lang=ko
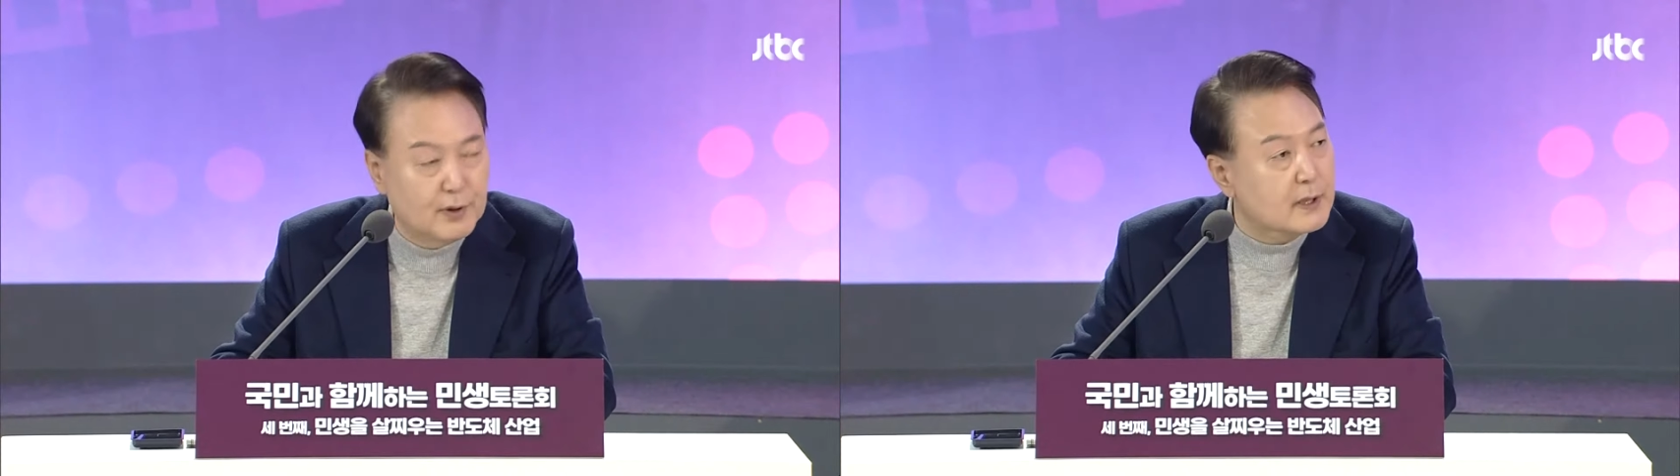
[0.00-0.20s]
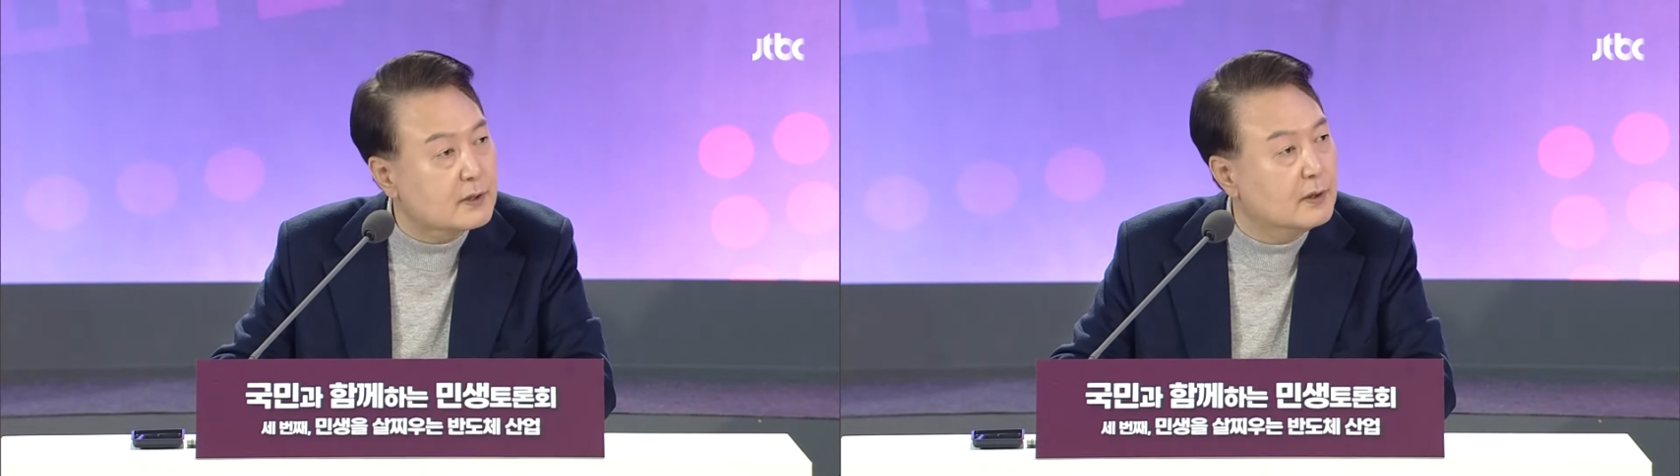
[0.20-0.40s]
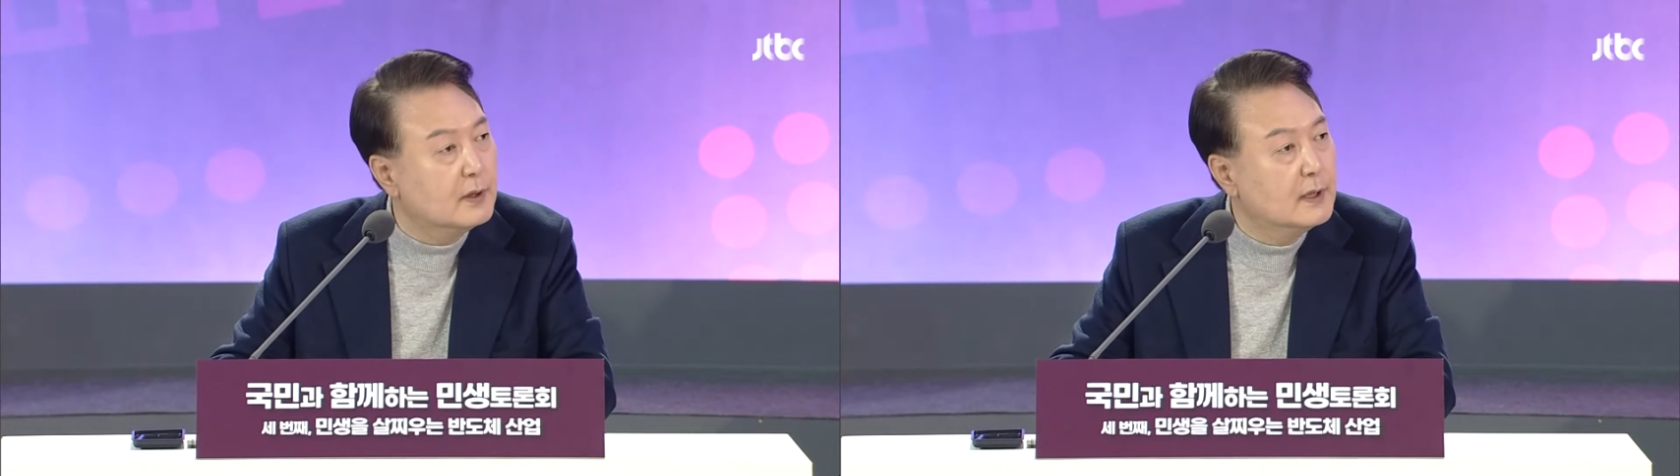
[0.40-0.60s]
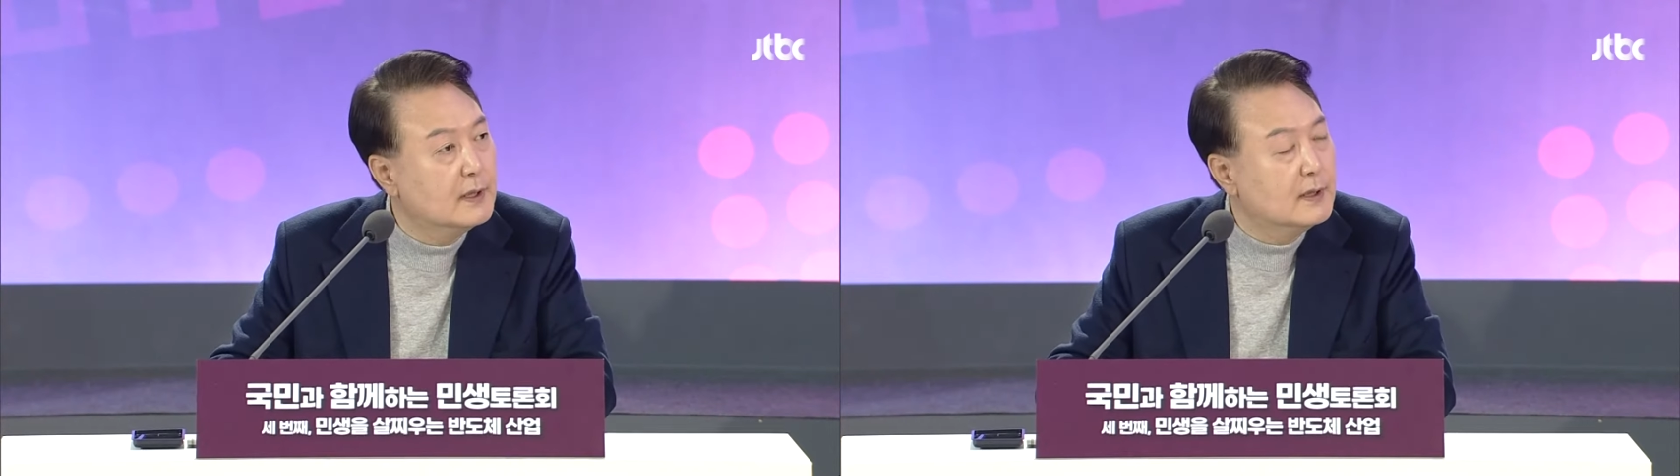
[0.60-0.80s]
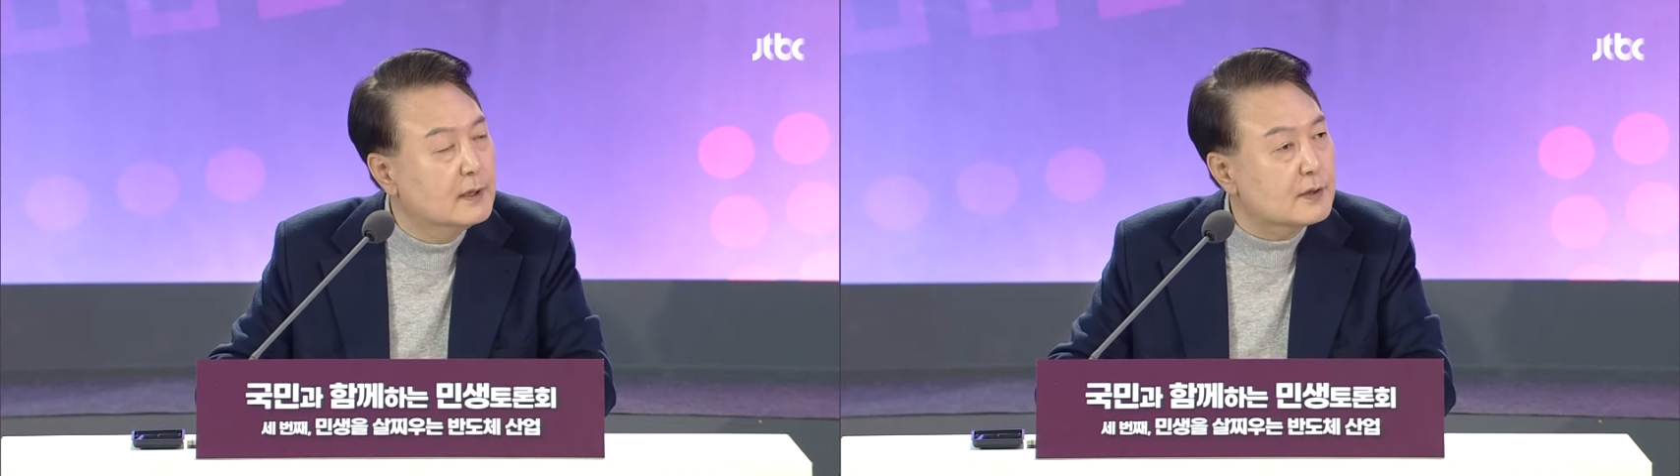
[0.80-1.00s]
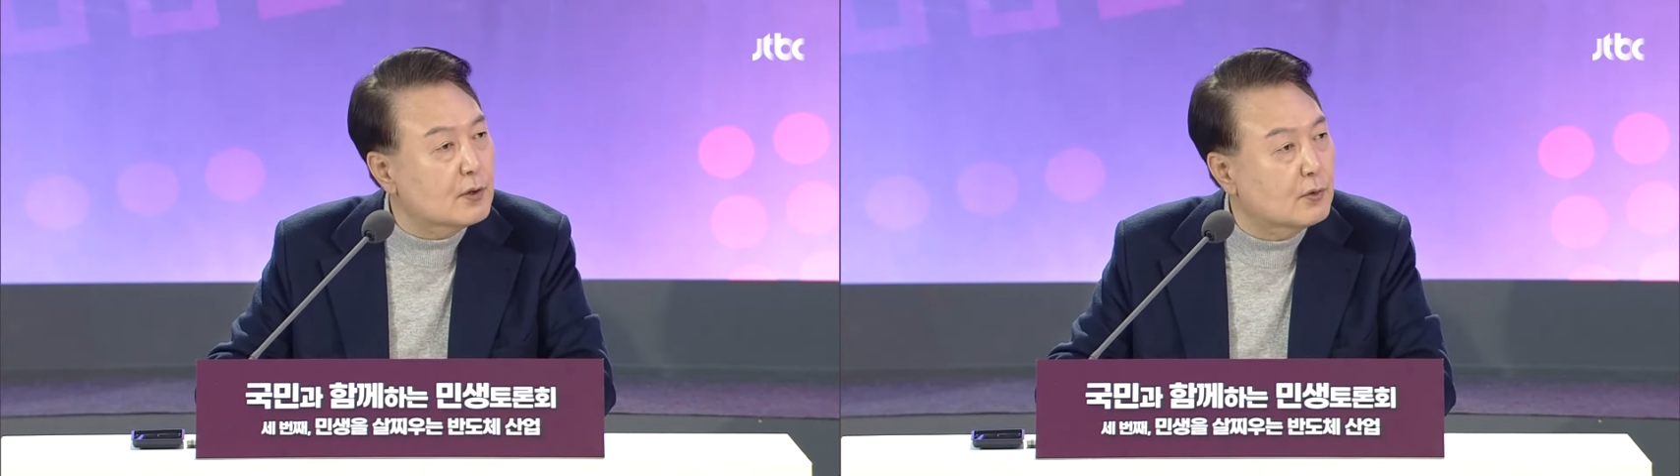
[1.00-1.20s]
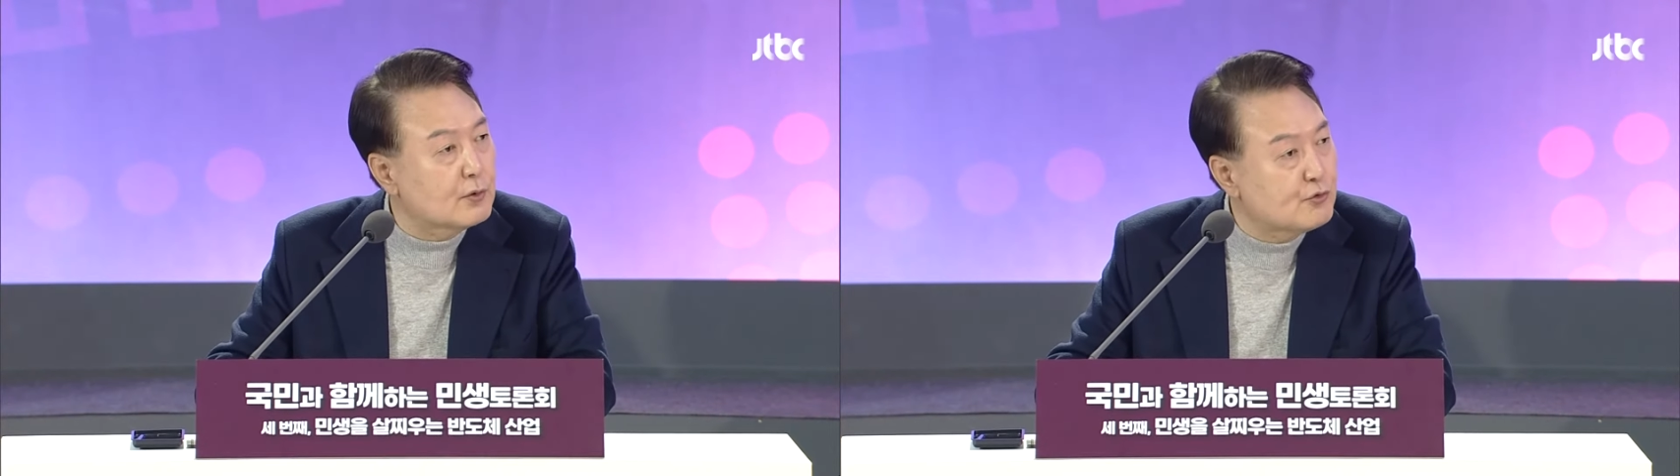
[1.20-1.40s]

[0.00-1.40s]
위해서 서로